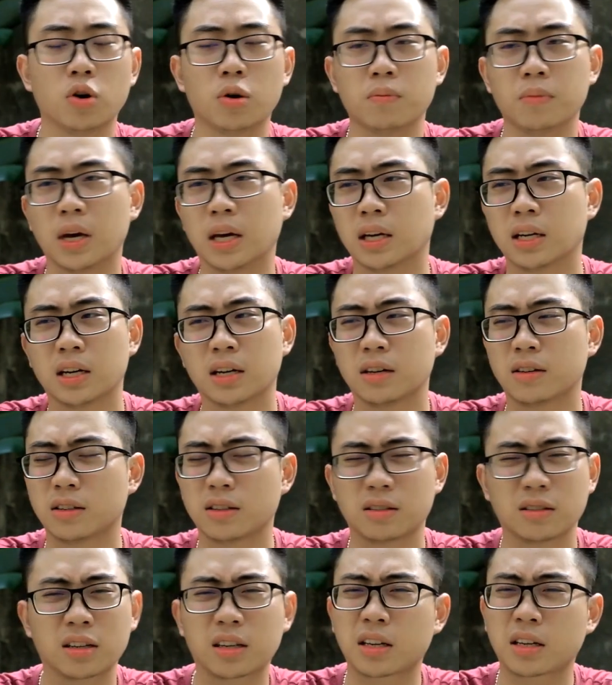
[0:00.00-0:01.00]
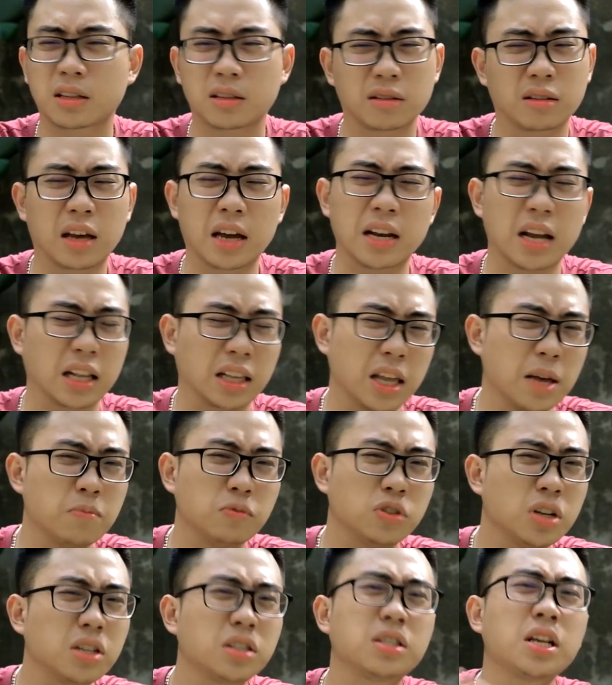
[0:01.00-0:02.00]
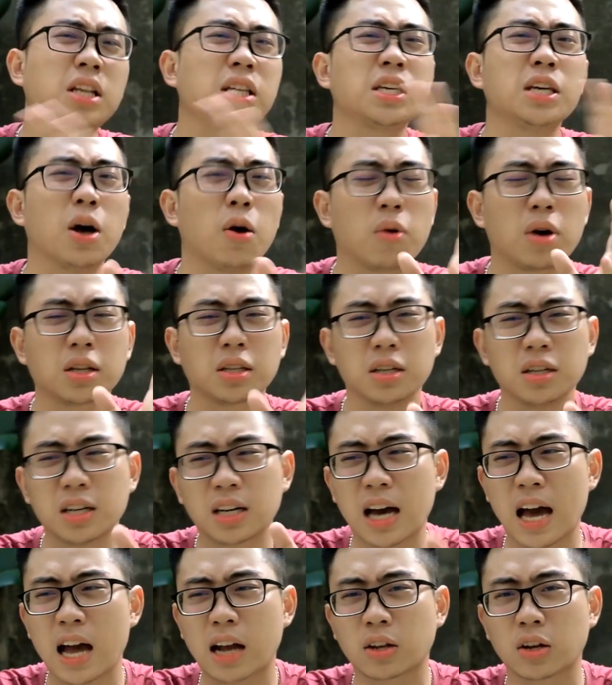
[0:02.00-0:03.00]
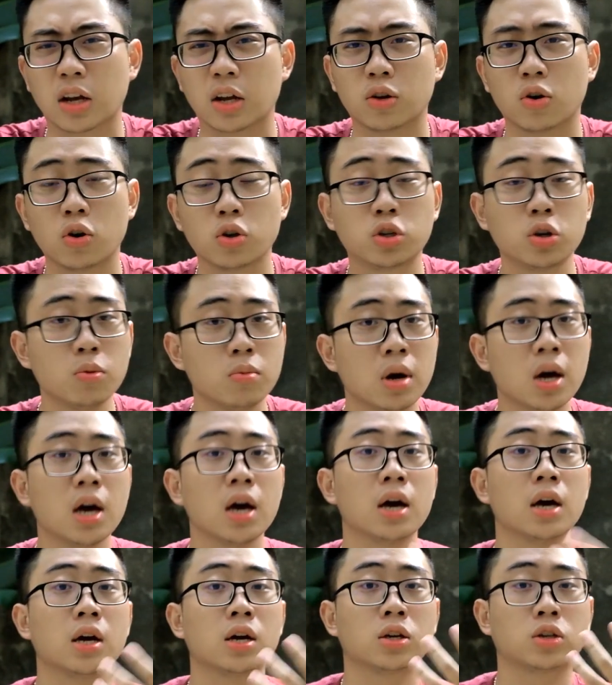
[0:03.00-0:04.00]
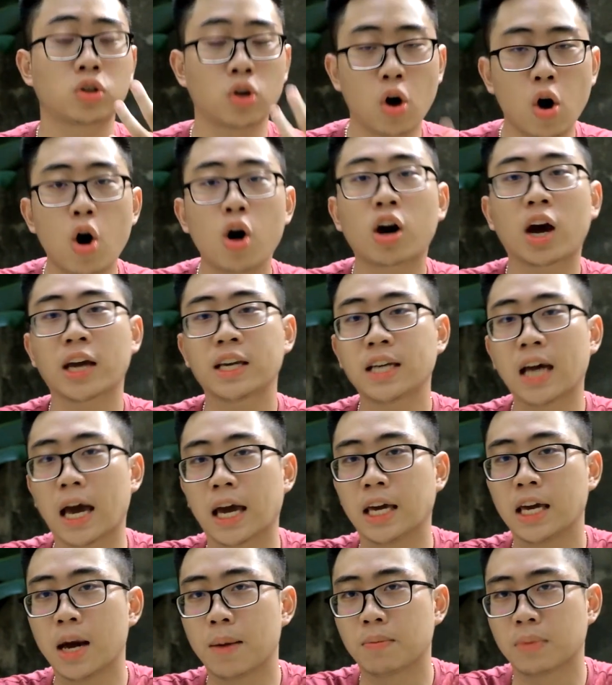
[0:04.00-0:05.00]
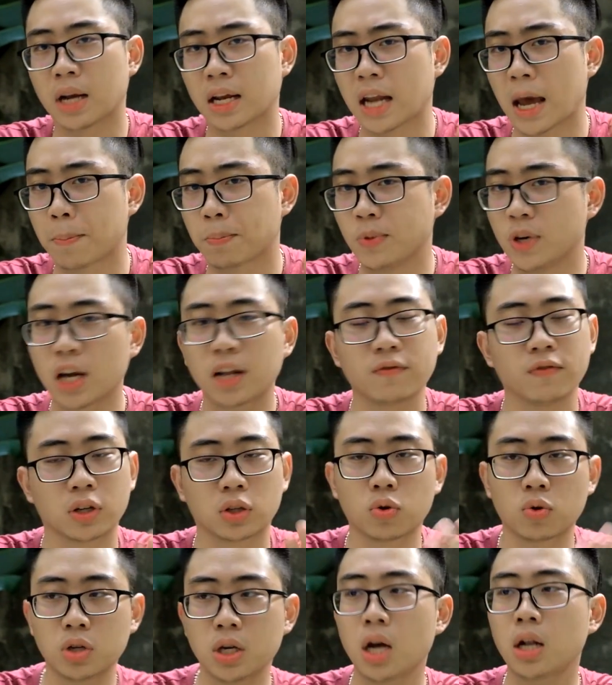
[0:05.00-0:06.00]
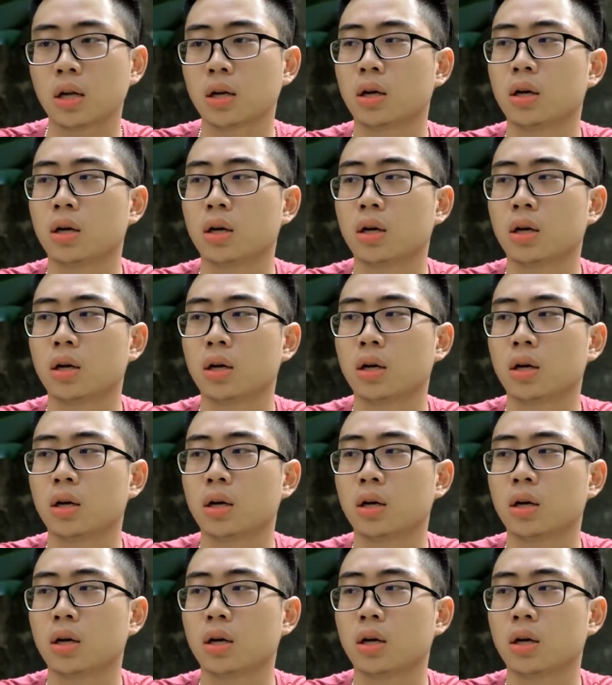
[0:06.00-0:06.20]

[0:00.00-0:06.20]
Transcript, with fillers: rồi mình cài đặt thêm rất nhiều các thứ khác để nói chung cho cái trải nghiệm là đẹp nhất và tốt nhất.